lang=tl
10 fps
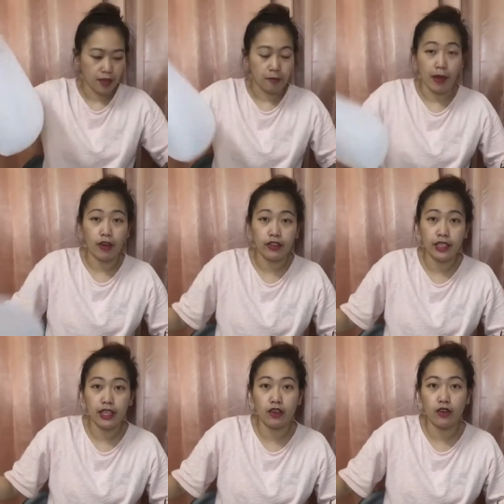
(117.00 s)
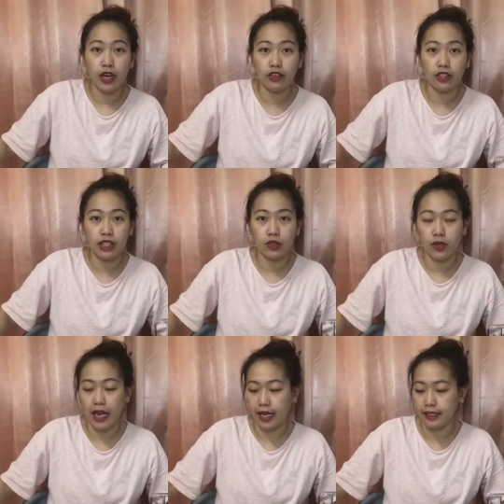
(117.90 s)
Meron din akong ano dito
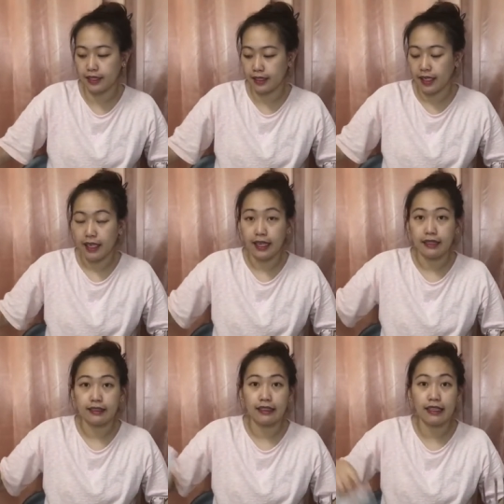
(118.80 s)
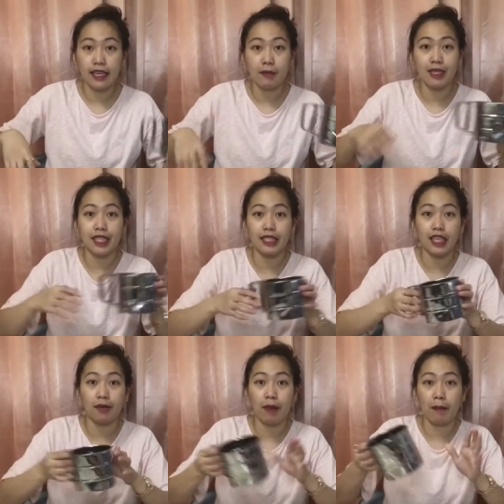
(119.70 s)
guys, kasama siya sa
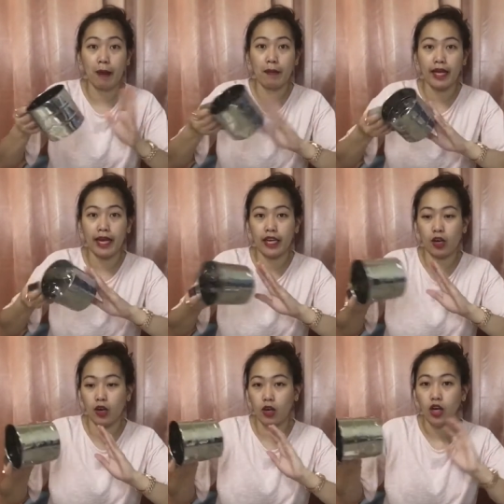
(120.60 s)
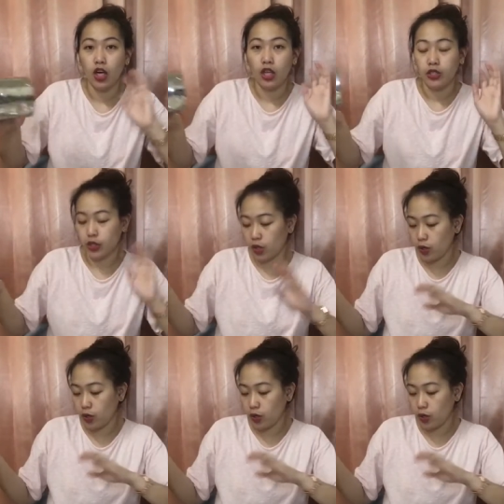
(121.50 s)
ipapamigay ko. So,